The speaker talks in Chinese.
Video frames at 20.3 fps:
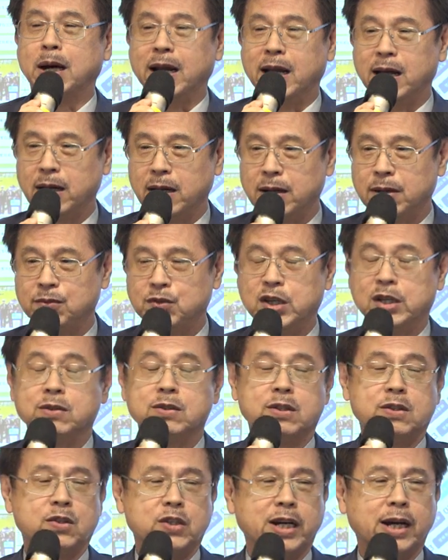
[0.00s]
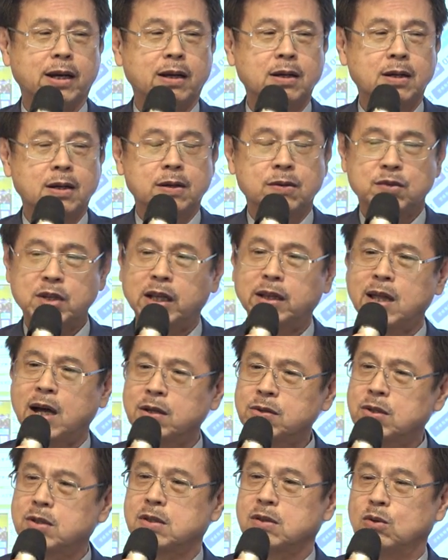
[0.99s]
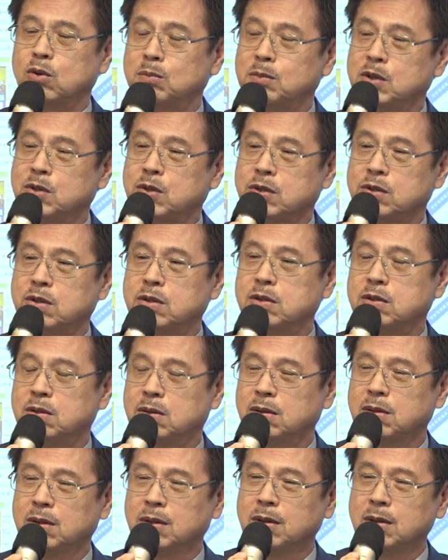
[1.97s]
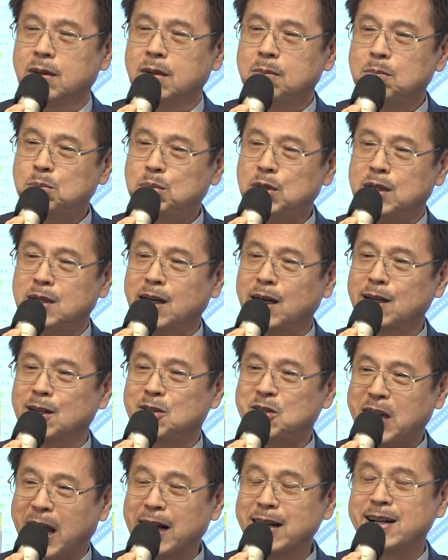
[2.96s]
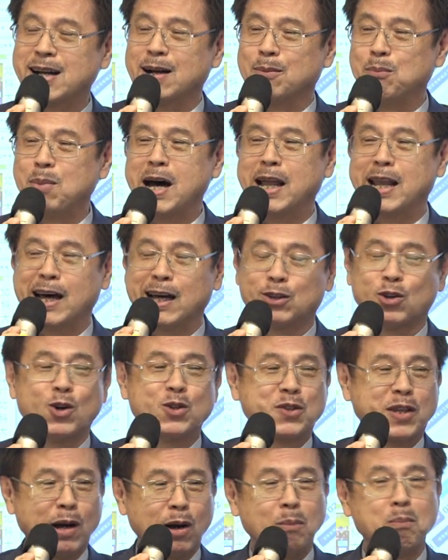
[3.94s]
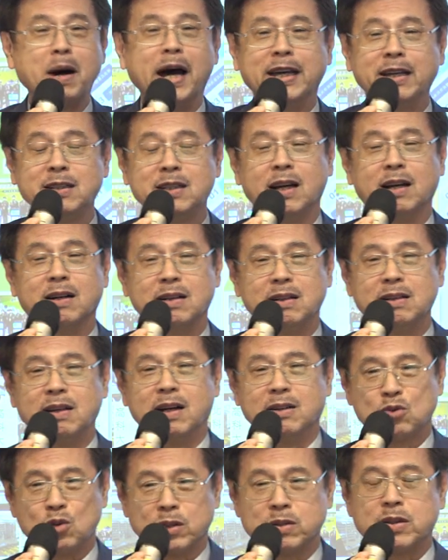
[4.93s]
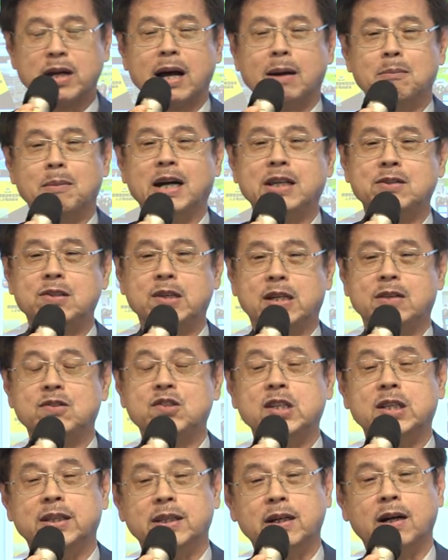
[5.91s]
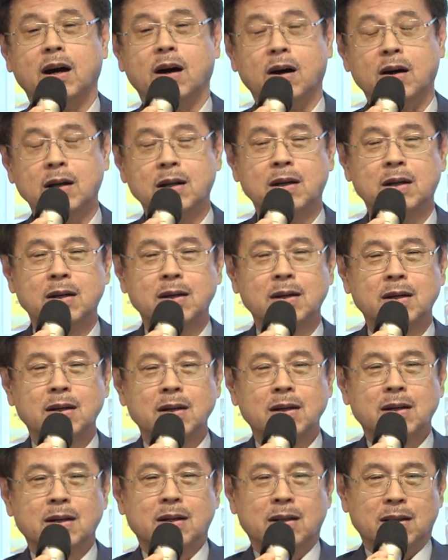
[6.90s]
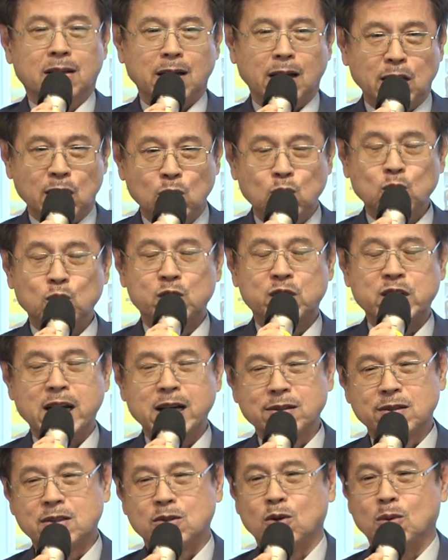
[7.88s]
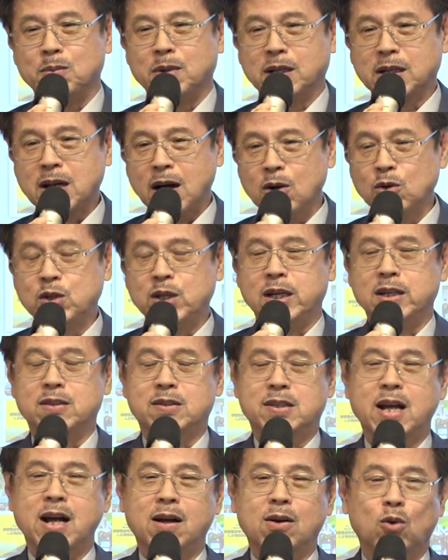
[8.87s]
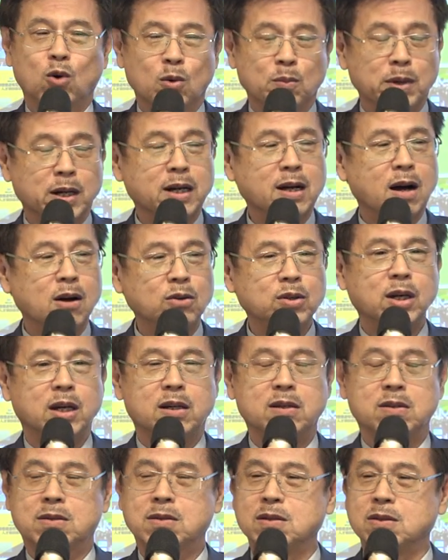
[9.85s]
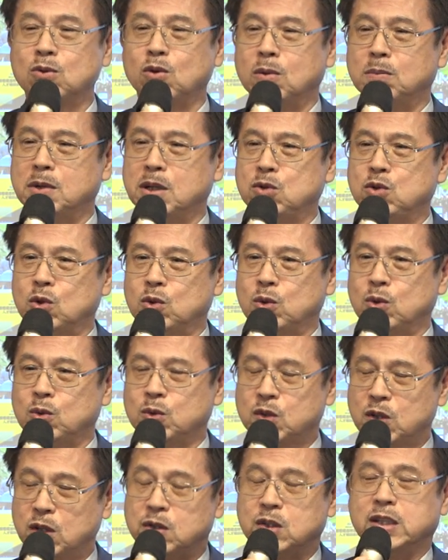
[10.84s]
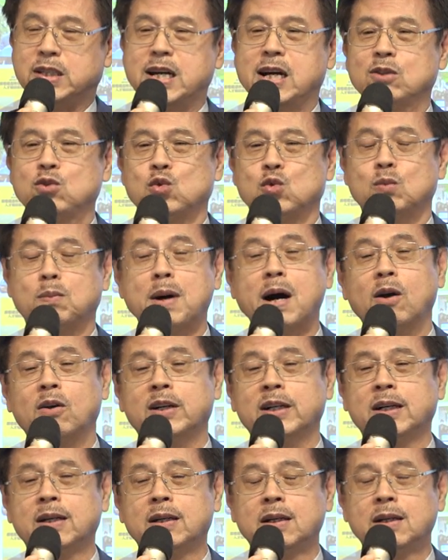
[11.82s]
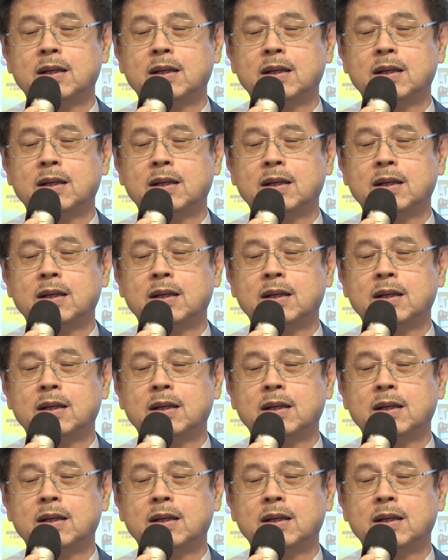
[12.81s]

把它建制起来。在当时我们只是比那个香港八达通稍微慢一点而已啊，算是还蛮先进的哈。那一路这样子，我们高铁上，我们高铁是我们就自己当主包了。